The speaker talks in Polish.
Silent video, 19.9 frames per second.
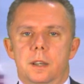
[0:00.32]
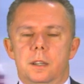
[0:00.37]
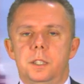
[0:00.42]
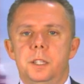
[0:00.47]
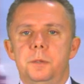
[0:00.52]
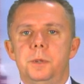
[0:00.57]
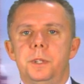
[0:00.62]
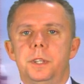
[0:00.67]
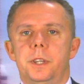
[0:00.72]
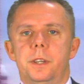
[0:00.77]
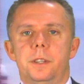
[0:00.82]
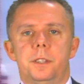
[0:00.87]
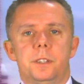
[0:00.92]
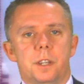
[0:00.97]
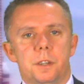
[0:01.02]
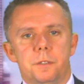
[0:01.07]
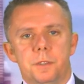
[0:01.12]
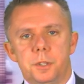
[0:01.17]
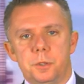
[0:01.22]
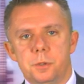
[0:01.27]
Gdyby nie
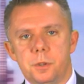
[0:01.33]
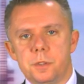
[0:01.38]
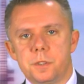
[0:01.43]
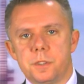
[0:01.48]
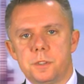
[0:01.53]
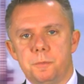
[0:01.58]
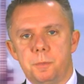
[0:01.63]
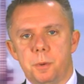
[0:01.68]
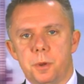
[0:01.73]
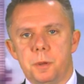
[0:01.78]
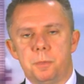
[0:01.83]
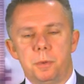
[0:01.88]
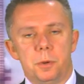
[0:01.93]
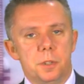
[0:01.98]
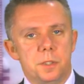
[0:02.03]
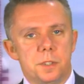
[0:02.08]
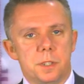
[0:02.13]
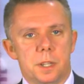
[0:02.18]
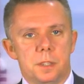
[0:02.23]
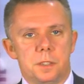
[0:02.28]
interweniujący w porę
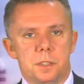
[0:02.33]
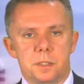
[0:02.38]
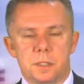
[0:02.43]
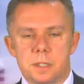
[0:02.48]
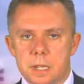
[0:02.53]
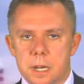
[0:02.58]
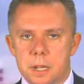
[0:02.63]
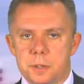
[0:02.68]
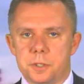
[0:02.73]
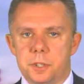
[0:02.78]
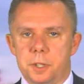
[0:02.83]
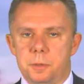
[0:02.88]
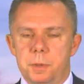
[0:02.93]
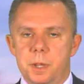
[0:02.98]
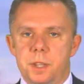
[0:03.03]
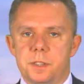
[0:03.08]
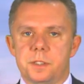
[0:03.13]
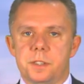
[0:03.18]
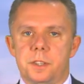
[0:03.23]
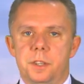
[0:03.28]
policjant i strażnik
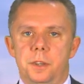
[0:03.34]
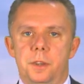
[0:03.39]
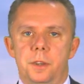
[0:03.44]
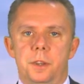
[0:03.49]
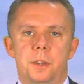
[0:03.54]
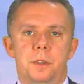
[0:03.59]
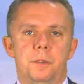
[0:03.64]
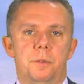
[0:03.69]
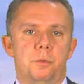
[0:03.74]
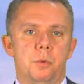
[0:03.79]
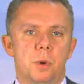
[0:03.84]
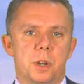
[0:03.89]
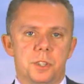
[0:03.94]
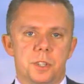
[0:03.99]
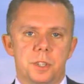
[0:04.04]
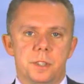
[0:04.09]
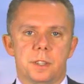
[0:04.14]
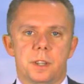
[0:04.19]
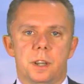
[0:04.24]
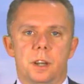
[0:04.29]
miejski, w
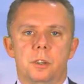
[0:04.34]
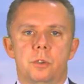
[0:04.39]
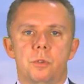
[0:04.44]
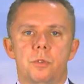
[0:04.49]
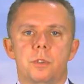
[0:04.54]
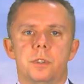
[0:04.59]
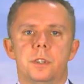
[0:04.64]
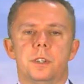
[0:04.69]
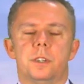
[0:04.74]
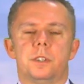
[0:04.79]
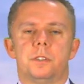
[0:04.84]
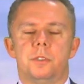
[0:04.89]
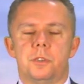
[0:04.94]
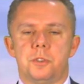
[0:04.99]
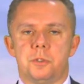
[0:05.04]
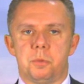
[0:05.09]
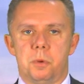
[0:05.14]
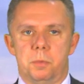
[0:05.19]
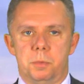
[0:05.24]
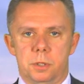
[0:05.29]
Łaziskach Górnych
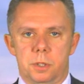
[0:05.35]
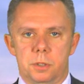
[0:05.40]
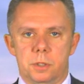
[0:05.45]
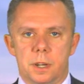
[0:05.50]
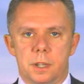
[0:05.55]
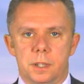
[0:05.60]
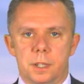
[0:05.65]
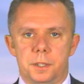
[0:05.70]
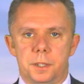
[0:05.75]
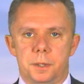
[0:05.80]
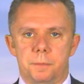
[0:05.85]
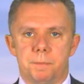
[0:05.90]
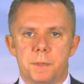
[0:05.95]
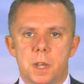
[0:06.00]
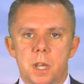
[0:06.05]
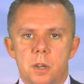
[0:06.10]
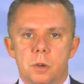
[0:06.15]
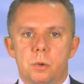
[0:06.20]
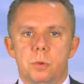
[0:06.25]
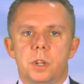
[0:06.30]
doszłoby do tragedii.
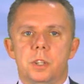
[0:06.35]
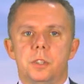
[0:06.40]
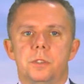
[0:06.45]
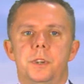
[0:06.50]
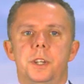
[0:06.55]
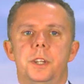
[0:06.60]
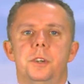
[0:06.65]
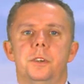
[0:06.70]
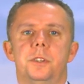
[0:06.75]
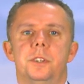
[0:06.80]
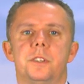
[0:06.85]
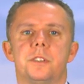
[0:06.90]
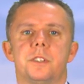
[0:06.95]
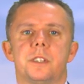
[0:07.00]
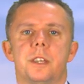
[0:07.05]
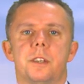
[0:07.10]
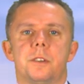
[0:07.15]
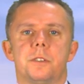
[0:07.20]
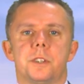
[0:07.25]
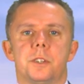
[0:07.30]
Uratowali oni
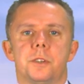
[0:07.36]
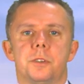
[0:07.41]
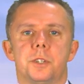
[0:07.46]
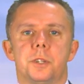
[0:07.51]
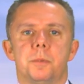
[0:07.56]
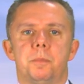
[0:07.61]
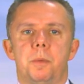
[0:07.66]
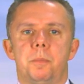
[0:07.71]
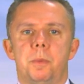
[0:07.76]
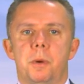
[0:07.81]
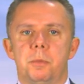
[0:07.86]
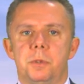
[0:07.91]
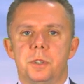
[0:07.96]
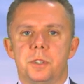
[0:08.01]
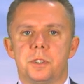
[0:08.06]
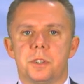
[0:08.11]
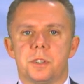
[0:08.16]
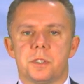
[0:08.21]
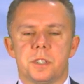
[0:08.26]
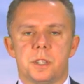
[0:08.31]
starającego się
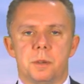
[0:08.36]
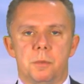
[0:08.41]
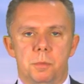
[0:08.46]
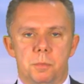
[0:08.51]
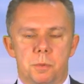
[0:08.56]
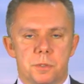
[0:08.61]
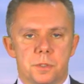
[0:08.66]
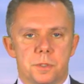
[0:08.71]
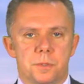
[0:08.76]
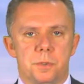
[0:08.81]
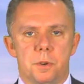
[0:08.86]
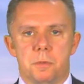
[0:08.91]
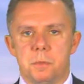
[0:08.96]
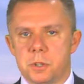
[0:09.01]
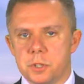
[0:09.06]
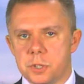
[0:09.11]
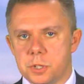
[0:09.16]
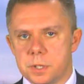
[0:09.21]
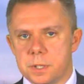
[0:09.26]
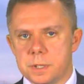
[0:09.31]
popełnić samobójstwo
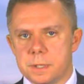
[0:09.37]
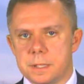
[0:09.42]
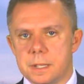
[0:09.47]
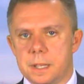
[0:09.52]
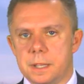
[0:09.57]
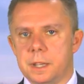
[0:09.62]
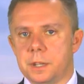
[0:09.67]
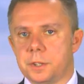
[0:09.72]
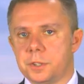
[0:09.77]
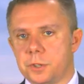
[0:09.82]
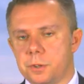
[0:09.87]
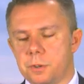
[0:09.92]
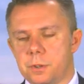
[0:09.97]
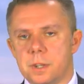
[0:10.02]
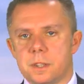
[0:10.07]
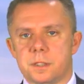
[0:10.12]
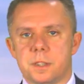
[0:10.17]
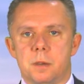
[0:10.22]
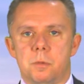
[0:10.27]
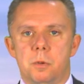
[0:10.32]
mężczyznę. Jak się
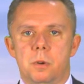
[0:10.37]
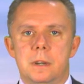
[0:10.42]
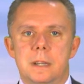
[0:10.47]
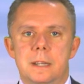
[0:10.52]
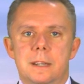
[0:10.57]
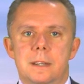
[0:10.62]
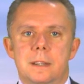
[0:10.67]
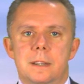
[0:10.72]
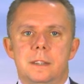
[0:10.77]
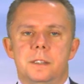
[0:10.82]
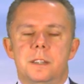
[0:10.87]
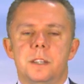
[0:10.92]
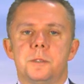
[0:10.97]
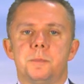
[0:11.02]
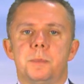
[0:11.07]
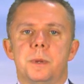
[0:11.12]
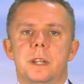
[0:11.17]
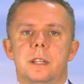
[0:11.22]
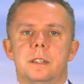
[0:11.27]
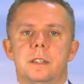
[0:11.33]
okazało,
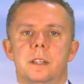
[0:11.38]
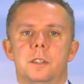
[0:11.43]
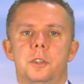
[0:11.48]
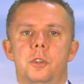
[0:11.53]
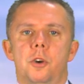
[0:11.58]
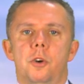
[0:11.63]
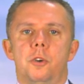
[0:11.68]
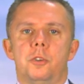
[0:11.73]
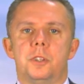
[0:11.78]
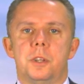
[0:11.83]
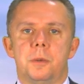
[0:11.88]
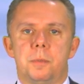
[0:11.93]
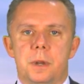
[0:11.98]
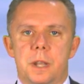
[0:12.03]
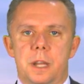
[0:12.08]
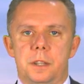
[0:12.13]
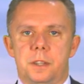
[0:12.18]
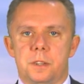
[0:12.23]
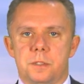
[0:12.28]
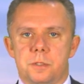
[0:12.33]
desperata do
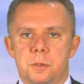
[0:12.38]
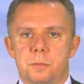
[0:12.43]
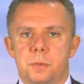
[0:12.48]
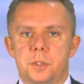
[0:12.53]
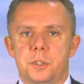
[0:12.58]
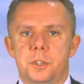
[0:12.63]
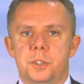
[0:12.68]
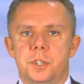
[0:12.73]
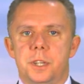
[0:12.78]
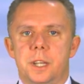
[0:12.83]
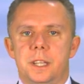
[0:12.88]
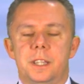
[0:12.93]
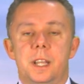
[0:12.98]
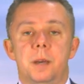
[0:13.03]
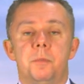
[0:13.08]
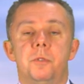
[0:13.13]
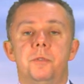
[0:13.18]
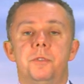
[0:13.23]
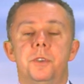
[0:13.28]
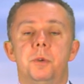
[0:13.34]
odebrania sobie życia
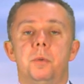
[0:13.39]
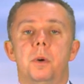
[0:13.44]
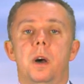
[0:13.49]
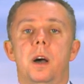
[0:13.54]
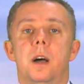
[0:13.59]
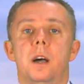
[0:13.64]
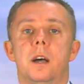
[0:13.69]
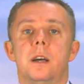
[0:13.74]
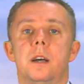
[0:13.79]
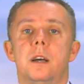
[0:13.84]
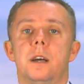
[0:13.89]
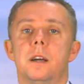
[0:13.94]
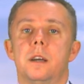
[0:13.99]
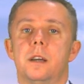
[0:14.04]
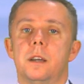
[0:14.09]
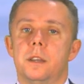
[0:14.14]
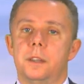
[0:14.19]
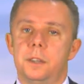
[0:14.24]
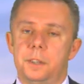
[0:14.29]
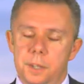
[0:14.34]
namówiła
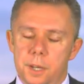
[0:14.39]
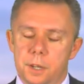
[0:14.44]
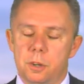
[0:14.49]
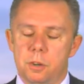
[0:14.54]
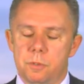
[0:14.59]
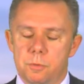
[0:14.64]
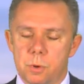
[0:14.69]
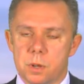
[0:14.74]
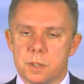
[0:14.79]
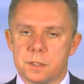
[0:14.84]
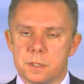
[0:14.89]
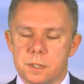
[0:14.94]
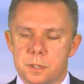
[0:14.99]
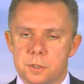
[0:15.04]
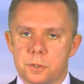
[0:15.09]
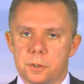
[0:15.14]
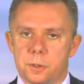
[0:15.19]
jego własna